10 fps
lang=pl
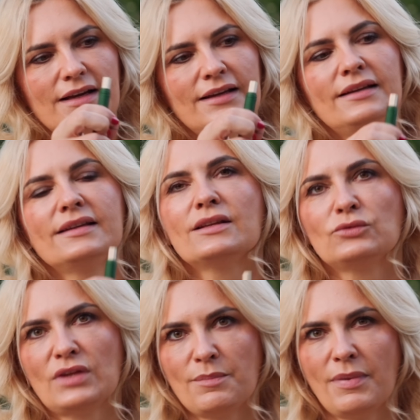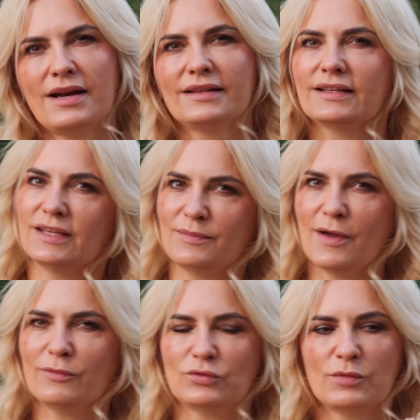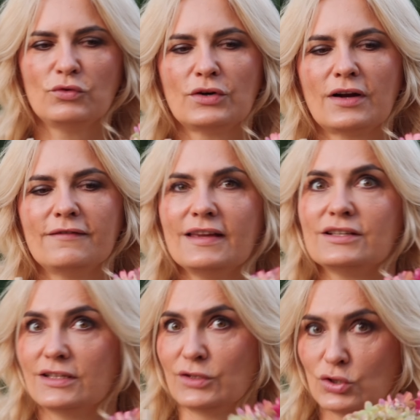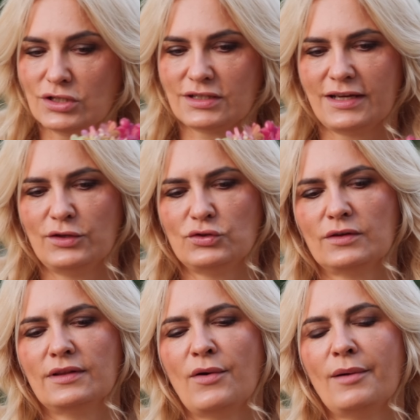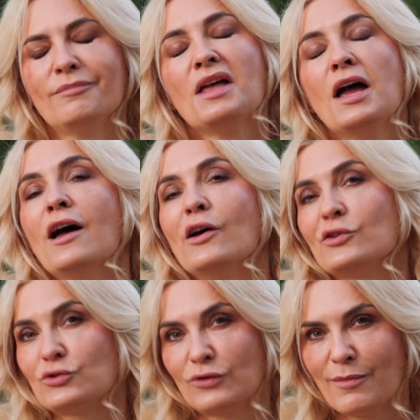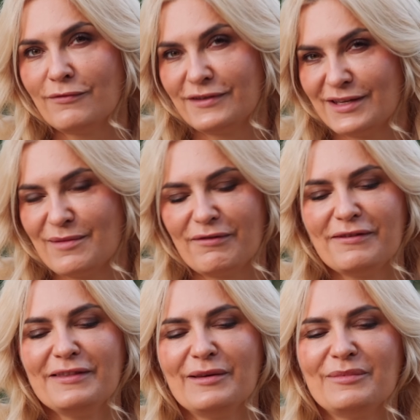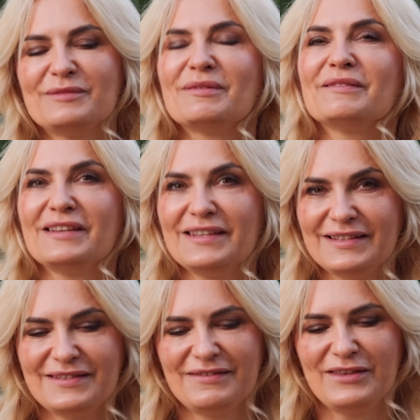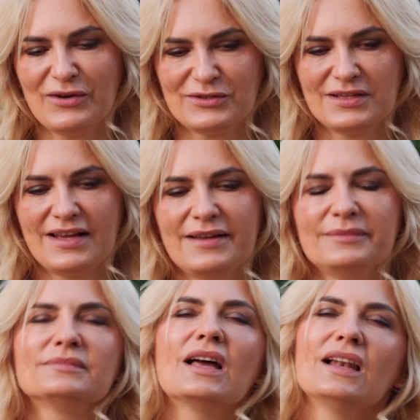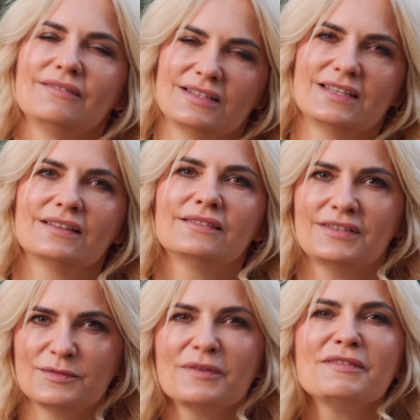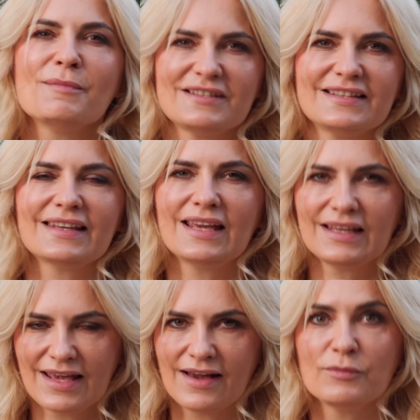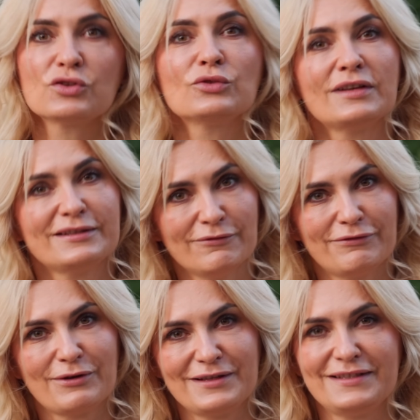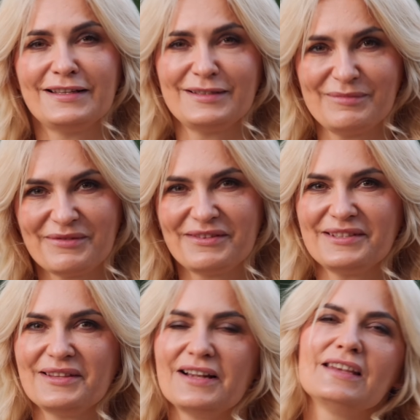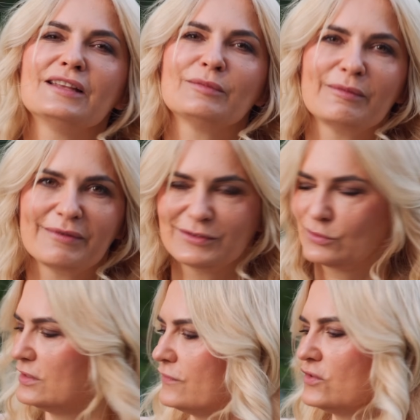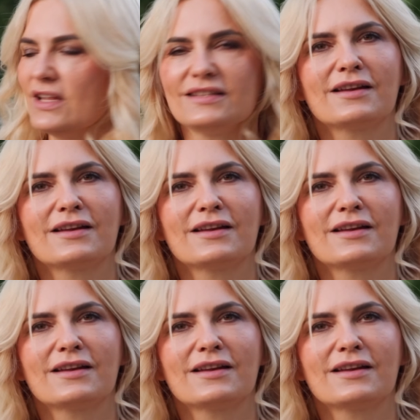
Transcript: E, ja tutaj parę takich miałam, które były trochę większe, troszeczkę je dociągnęłam. Sztuka mówi, że nie powinno być pewnie nic widoczne, ale wiecie, wiecie pewnie macie tak jak ja. Może tutaj są floryści tacy profesjonalni, ja to po prostu dziewczyna